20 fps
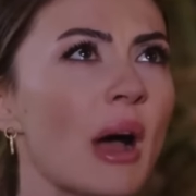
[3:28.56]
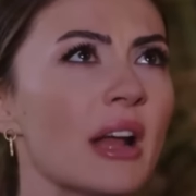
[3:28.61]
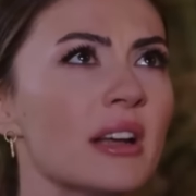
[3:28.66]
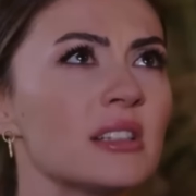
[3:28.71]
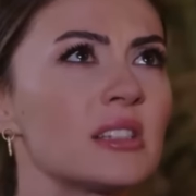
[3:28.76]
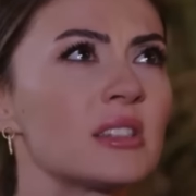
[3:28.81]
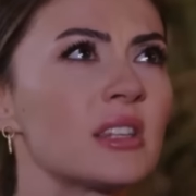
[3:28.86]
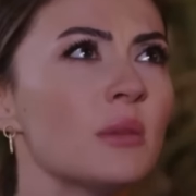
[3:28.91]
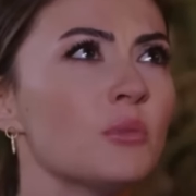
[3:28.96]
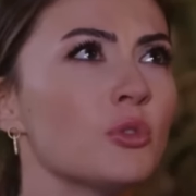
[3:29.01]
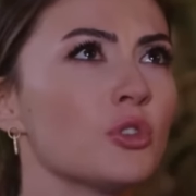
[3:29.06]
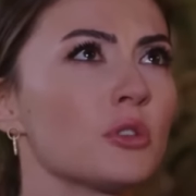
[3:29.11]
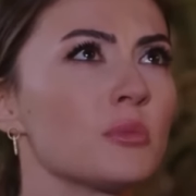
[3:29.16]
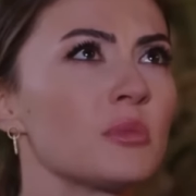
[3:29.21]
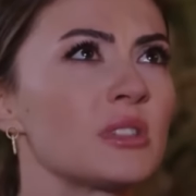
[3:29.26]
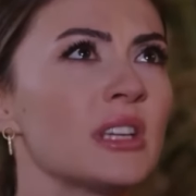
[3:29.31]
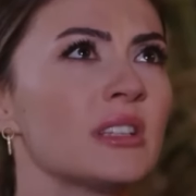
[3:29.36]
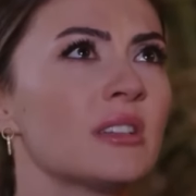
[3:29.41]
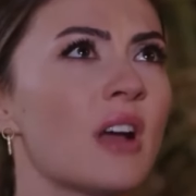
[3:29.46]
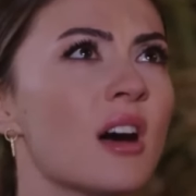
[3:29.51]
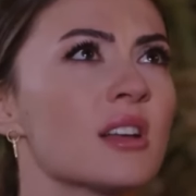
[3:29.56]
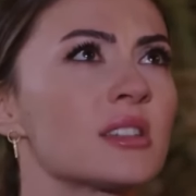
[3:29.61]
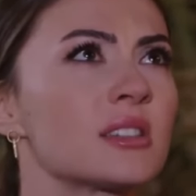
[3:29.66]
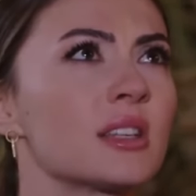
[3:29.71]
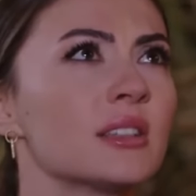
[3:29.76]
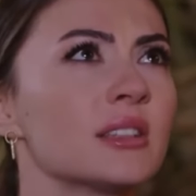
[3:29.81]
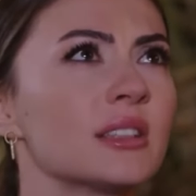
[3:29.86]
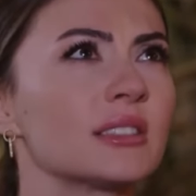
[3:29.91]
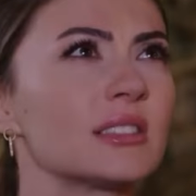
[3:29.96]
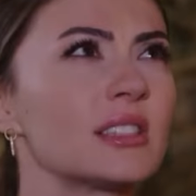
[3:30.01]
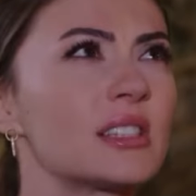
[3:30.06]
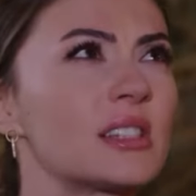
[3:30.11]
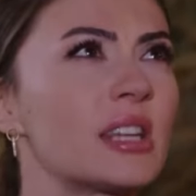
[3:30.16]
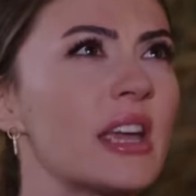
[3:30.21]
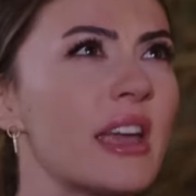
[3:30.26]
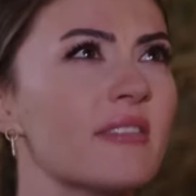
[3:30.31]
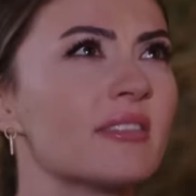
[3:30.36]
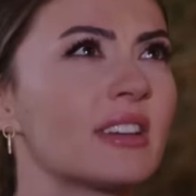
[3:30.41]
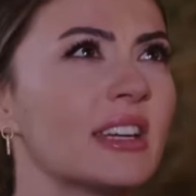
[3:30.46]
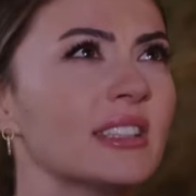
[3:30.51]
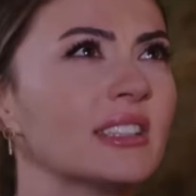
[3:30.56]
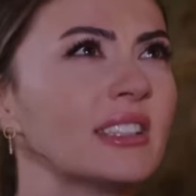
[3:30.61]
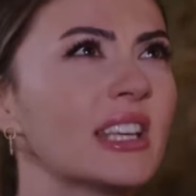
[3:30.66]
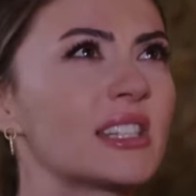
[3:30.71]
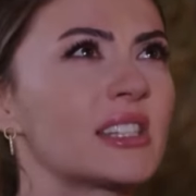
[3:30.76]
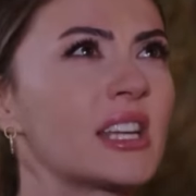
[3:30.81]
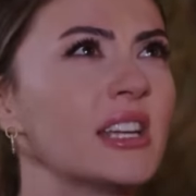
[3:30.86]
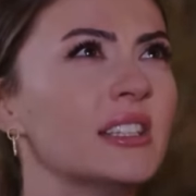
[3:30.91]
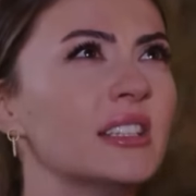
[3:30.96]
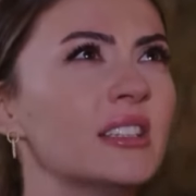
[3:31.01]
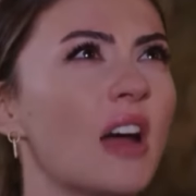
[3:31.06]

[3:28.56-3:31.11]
أنا ما بدي حبك المريض ولا حتى عشقك بهي